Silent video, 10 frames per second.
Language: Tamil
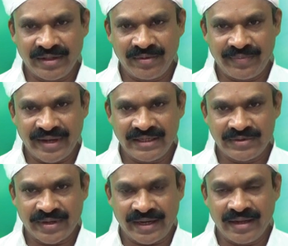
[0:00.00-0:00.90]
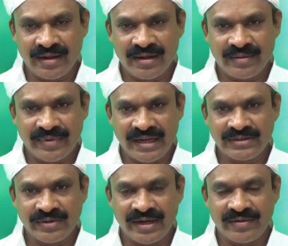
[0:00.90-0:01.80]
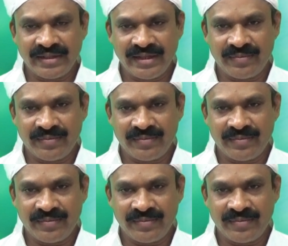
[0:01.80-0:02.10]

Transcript: வந்து பேய் சுரை பேய் சுரை வந்து